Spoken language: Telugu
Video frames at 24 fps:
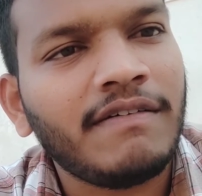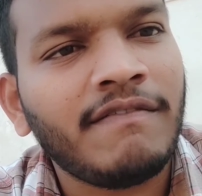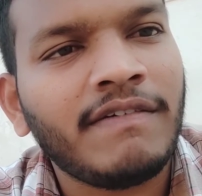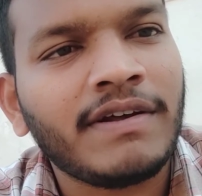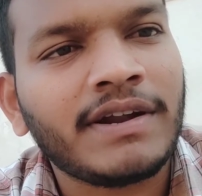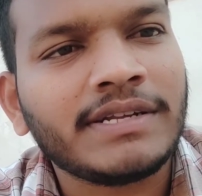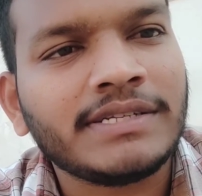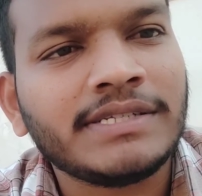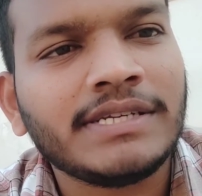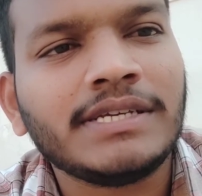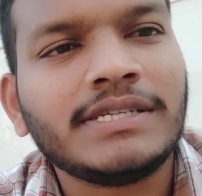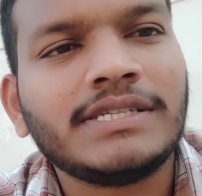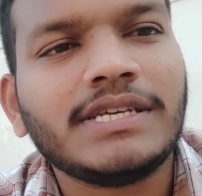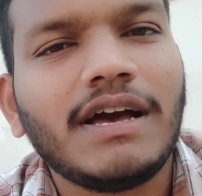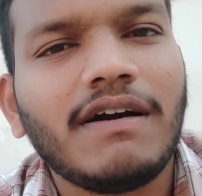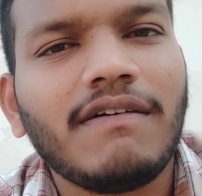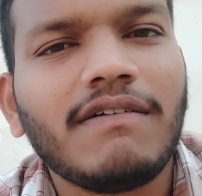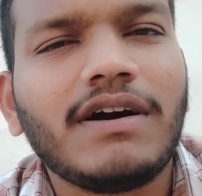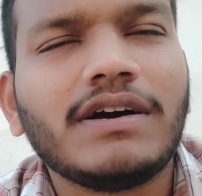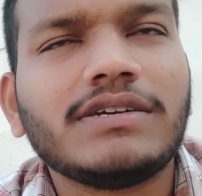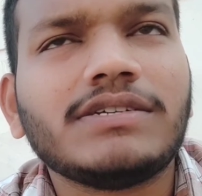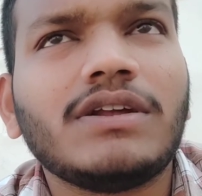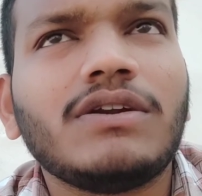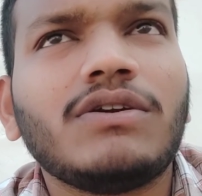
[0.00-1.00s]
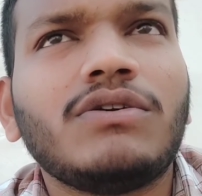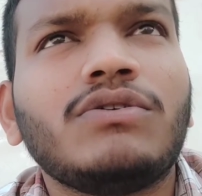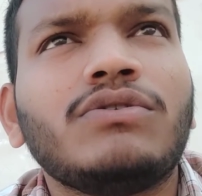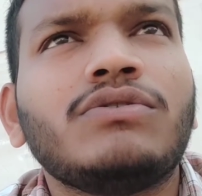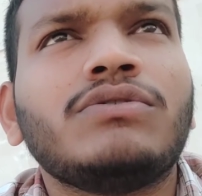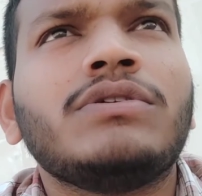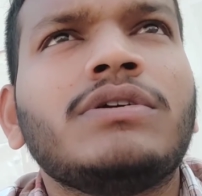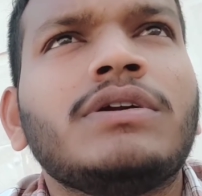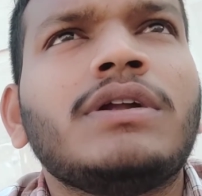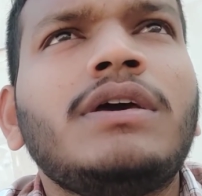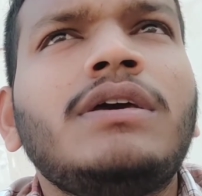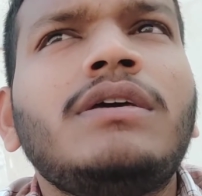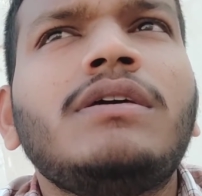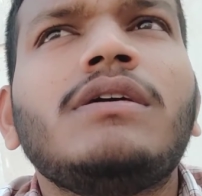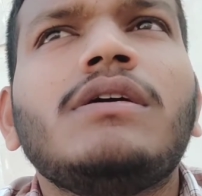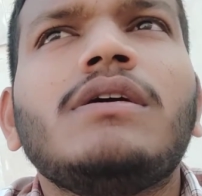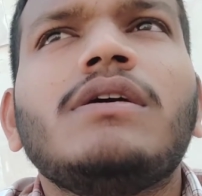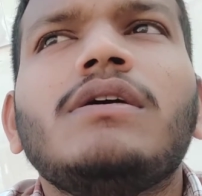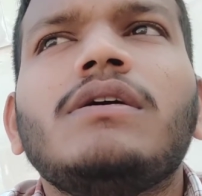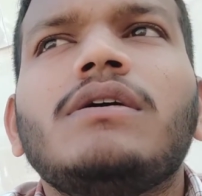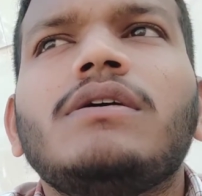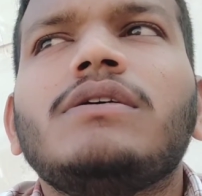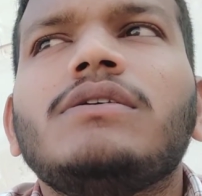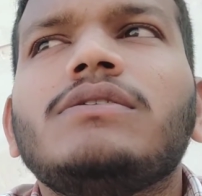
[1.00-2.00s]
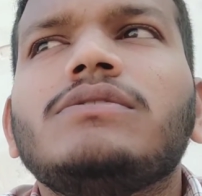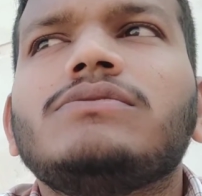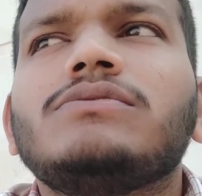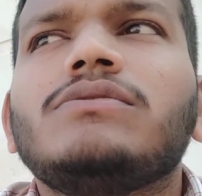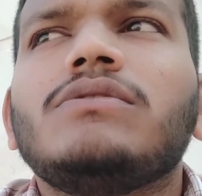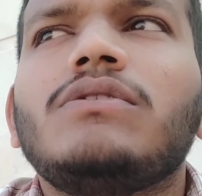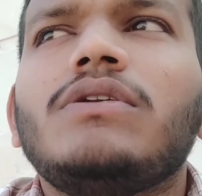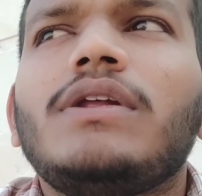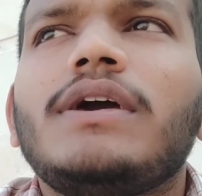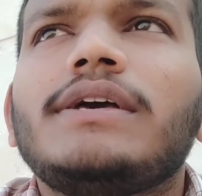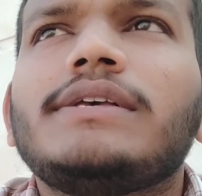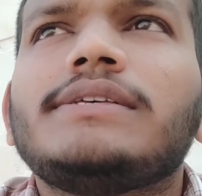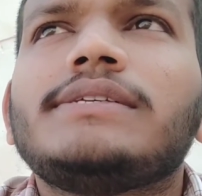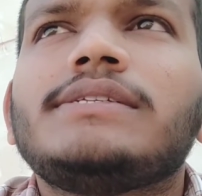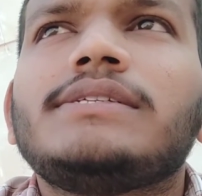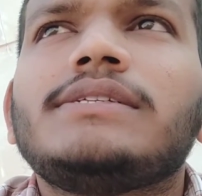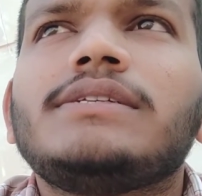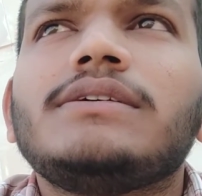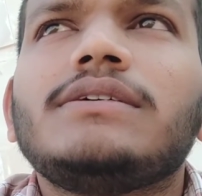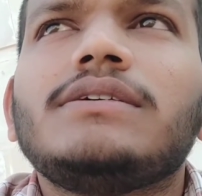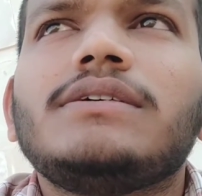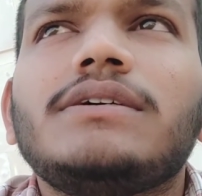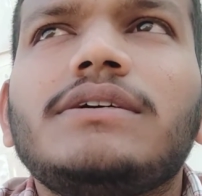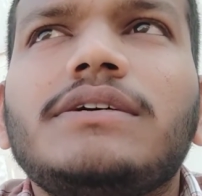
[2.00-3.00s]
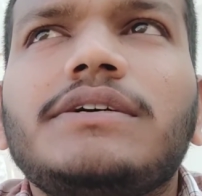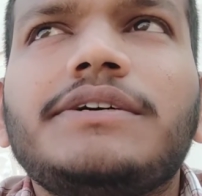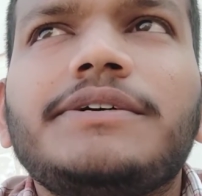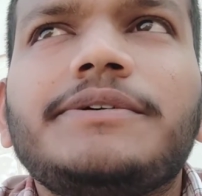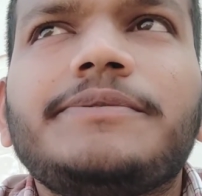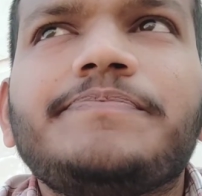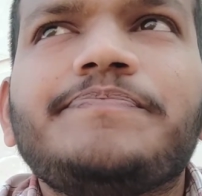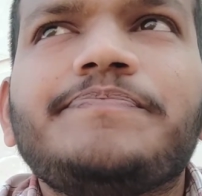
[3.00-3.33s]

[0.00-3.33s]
వర్క్ చేసే అవకాశాలు కూడా ఉంటాయి సో నెక్స్ట్ uh,